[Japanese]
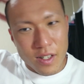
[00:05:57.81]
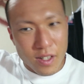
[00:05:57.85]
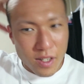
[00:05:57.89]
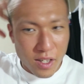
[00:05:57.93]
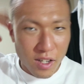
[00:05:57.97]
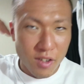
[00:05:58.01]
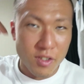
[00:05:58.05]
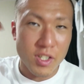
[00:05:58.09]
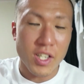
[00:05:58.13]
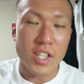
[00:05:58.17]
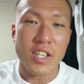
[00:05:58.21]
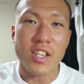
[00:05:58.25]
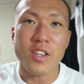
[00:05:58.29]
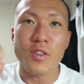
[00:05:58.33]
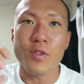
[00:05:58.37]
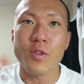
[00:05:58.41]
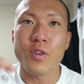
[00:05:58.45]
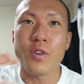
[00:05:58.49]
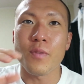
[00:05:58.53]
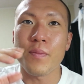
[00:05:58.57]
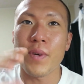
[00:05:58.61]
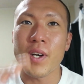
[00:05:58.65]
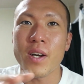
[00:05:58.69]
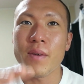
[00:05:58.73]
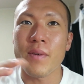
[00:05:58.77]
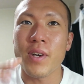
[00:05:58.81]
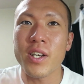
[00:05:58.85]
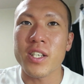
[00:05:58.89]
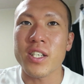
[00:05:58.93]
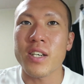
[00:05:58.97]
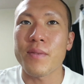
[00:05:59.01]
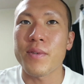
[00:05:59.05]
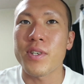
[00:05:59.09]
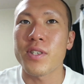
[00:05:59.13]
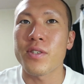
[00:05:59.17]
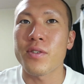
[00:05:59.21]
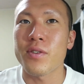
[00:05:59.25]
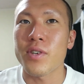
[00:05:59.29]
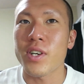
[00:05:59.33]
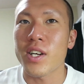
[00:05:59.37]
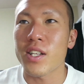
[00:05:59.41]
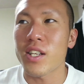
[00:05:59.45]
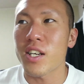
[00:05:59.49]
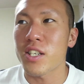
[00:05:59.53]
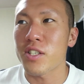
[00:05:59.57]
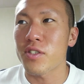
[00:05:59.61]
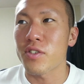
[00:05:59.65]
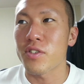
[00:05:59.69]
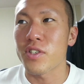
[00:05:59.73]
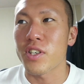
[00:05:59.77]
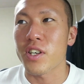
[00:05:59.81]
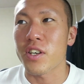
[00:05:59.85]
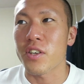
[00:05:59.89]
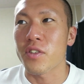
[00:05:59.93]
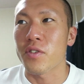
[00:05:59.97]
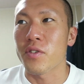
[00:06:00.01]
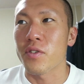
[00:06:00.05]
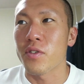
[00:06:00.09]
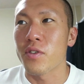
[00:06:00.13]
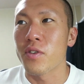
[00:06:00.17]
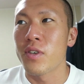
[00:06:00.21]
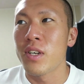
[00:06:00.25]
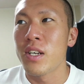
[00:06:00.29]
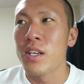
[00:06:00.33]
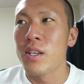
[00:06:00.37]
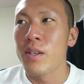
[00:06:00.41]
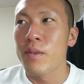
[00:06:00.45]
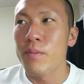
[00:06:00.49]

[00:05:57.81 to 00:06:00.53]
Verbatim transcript: 結構最近こういうベラベラ喋る動画出しとるんやけど、